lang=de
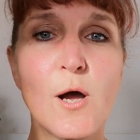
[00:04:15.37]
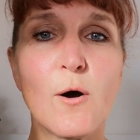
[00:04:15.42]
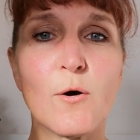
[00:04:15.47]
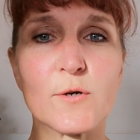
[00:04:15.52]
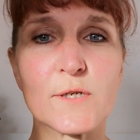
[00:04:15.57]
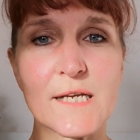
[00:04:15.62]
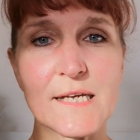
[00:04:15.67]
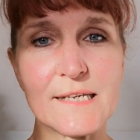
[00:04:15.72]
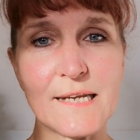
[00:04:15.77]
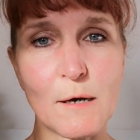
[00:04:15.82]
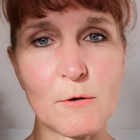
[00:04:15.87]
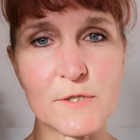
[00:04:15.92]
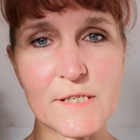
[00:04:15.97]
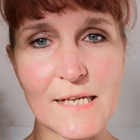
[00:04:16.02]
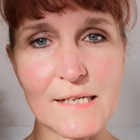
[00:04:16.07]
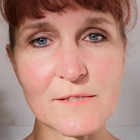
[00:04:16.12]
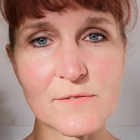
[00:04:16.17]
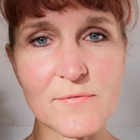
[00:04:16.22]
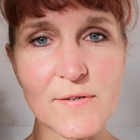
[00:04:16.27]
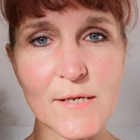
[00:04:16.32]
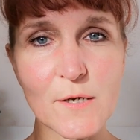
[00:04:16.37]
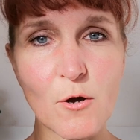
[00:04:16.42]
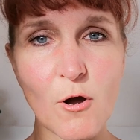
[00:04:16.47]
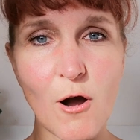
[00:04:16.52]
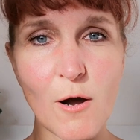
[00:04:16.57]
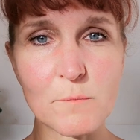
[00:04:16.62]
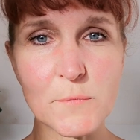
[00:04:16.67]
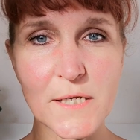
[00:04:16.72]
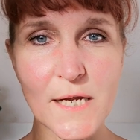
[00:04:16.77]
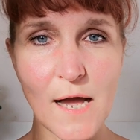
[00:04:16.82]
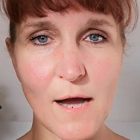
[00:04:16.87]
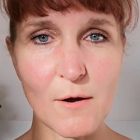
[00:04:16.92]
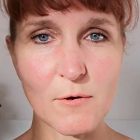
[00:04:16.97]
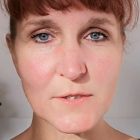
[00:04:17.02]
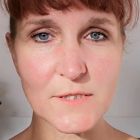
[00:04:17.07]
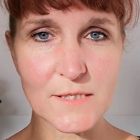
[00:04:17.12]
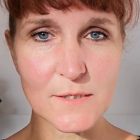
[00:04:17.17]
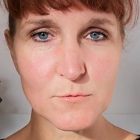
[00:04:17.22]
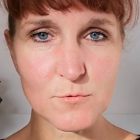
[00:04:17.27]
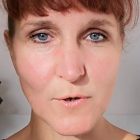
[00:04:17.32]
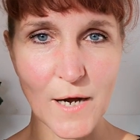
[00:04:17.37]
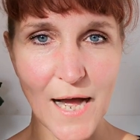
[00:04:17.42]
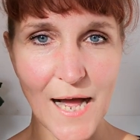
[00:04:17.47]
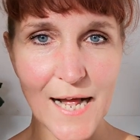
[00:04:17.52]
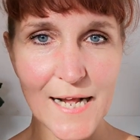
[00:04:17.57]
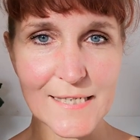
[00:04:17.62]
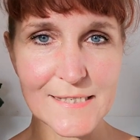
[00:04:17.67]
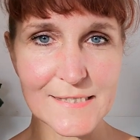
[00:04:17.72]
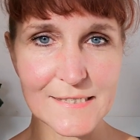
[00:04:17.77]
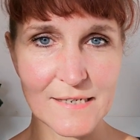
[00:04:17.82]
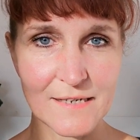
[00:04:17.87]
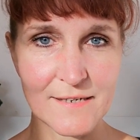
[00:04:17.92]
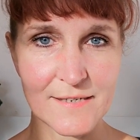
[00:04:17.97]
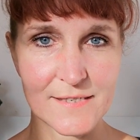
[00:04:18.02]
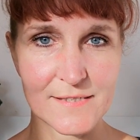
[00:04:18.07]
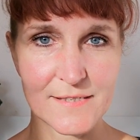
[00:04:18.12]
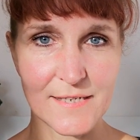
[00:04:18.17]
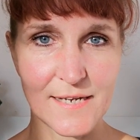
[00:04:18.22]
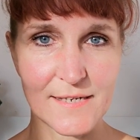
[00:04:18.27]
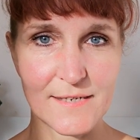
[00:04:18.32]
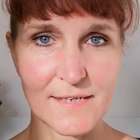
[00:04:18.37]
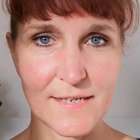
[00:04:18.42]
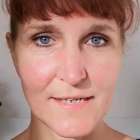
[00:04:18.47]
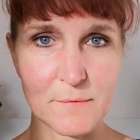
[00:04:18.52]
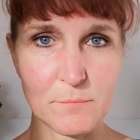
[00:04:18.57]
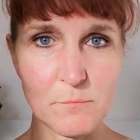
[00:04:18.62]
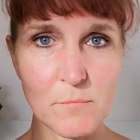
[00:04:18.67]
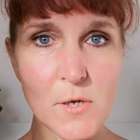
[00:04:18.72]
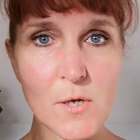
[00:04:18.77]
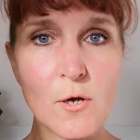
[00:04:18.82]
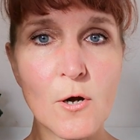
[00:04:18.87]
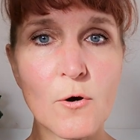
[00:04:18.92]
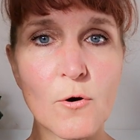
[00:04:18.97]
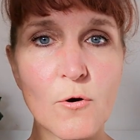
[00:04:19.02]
Und genau deswegen kommt ja auch die Dualseele in dein Leben,